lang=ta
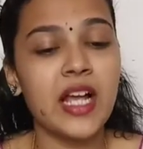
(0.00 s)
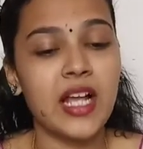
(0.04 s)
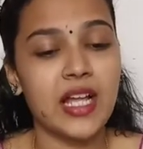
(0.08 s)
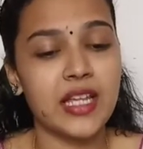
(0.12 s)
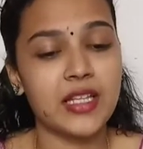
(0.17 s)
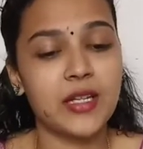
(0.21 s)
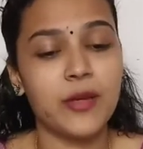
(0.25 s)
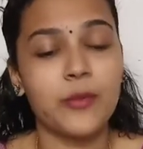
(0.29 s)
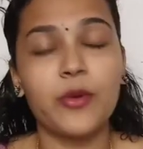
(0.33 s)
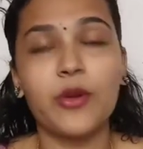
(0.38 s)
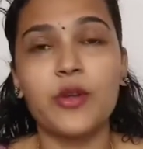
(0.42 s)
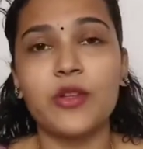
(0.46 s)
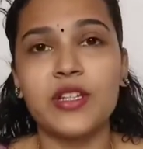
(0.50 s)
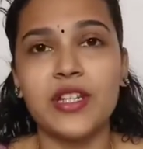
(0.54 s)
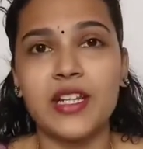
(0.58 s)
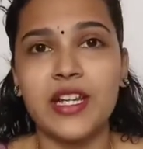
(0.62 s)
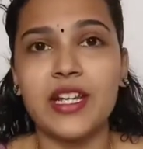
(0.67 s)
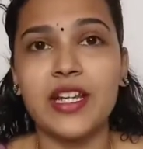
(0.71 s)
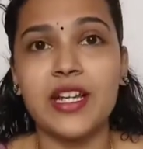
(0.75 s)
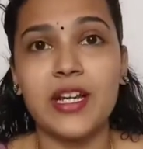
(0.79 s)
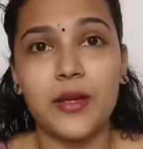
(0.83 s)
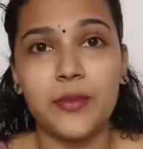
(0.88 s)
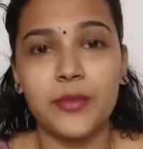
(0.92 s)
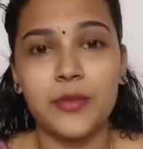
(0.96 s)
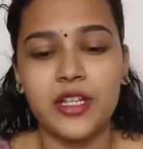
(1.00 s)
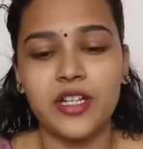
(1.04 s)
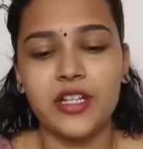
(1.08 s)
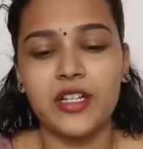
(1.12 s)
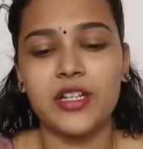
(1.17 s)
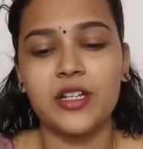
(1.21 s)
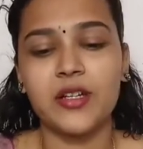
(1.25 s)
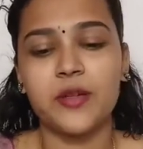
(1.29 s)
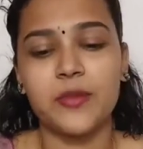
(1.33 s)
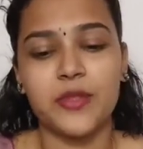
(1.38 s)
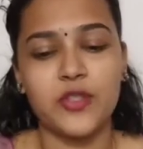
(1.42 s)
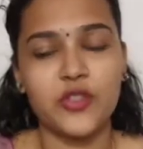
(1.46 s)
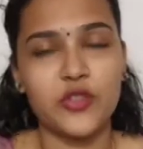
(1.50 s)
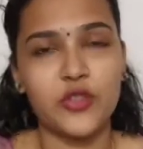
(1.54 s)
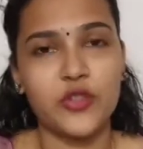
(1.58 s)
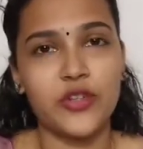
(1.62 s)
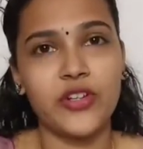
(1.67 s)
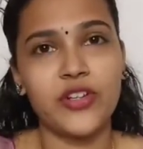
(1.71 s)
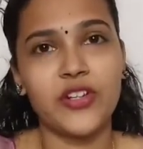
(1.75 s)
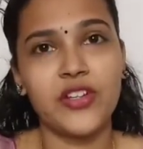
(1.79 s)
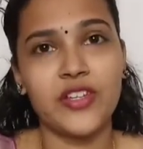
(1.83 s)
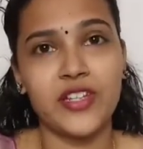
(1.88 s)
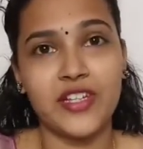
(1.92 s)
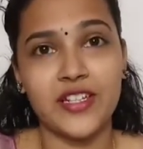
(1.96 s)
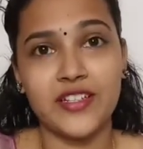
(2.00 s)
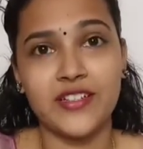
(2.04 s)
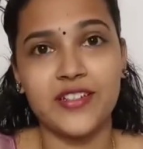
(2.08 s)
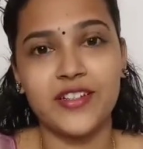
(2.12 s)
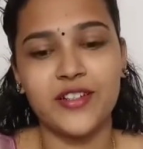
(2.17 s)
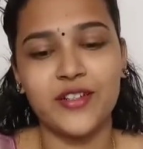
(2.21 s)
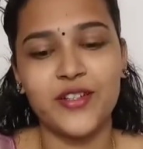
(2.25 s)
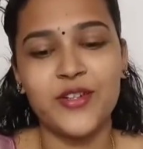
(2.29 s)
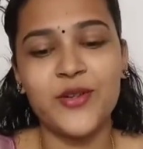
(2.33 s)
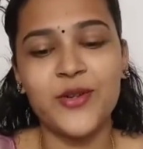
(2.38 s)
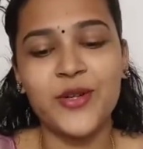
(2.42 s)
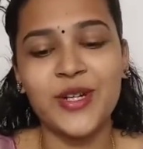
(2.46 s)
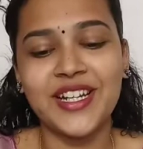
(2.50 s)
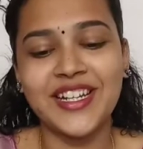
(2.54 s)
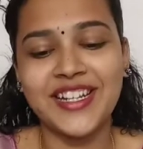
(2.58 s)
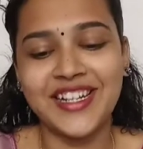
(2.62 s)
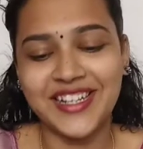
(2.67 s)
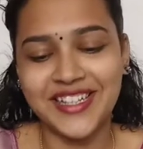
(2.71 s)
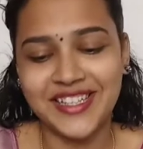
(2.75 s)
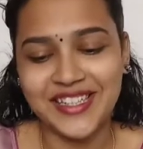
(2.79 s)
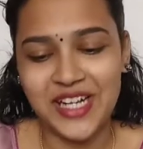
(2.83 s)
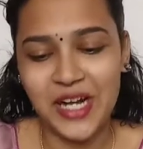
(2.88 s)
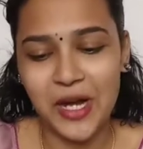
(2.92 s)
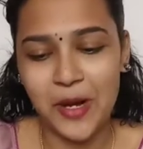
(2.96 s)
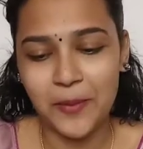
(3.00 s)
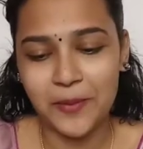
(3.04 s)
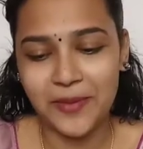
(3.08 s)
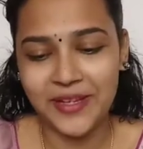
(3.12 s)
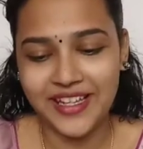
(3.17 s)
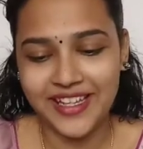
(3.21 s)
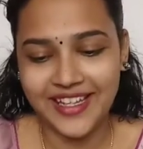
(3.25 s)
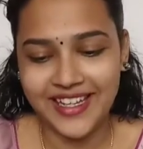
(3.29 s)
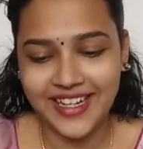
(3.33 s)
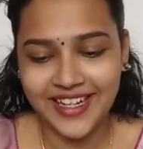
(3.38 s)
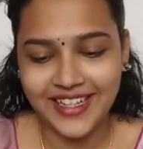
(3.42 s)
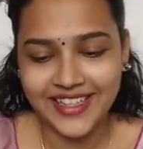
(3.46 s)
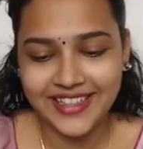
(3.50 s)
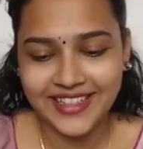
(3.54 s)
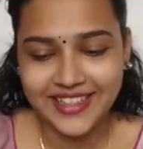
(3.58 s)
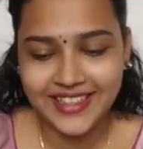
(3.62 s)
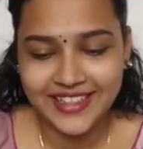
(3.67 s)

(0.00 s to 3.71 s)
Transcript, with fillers: அதுக்கப்புறம் அந்த நெல்லிக்காய் எப்படி இருக்குது அப்படின்னு சொல்லிட்டு அந்த ரிசல்ட் உங்களுக்கு தான் காமிக்கிறேன்